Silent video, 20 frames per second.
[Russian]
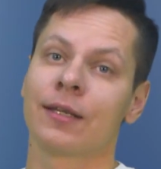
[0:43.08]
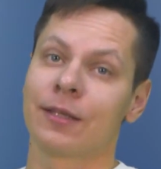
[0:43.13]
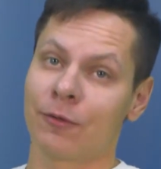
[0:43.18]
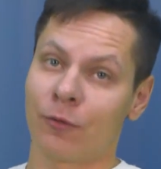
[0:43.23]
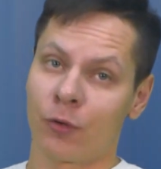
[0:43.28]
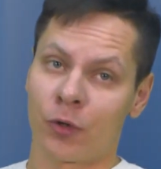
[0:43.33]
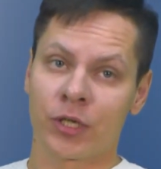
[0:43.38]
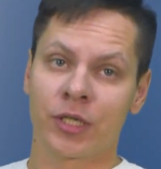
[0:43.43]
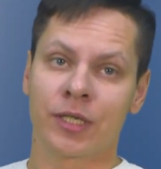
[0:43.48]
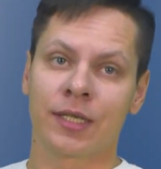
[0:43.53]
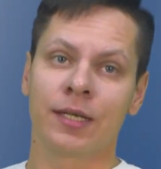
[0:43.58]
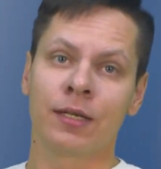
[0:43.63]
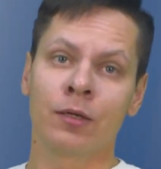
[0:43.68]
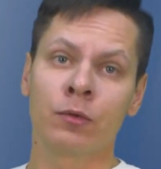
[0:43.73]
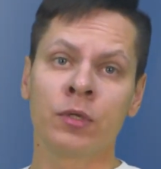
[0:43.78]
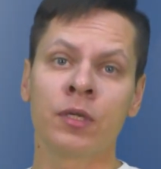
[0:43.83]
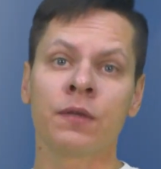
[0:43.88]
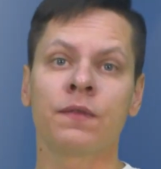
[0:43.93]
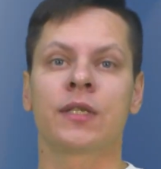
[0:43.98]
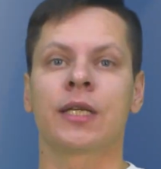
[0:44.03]
Творческие
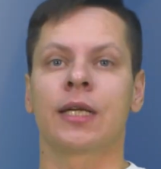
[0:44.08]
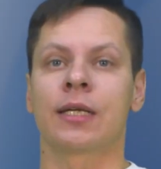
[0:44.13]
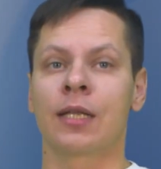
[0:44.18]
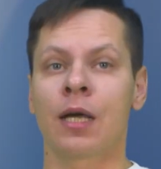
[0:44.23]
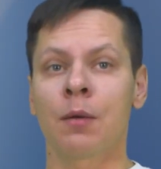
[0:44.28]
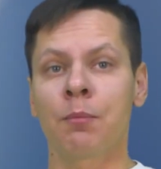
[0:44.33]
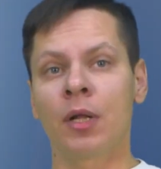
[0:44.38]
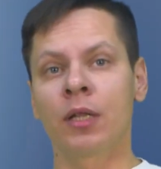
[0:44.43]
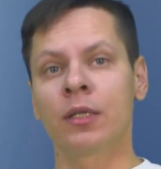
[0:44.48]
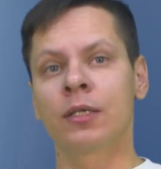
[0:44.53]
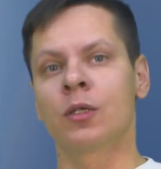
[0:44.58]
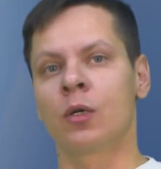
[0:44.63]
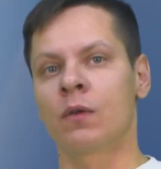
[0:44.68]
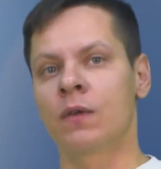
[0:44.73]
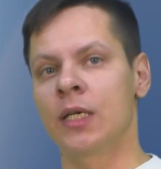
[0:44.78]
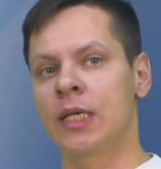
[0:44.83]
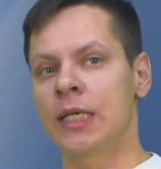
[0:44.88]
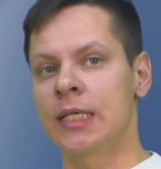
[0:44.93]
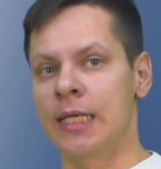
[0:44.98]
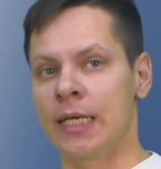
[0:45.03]
люди всегда полны
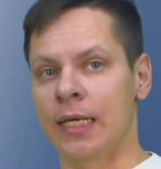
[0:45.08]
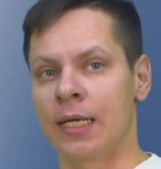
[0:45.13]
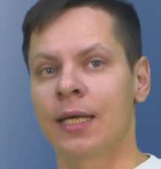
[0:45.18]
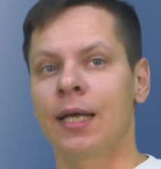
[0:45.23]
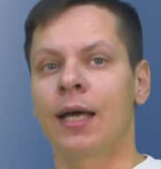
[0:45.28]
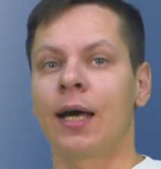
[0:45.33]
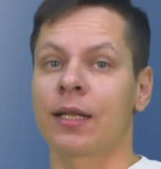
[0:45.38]
новых идей,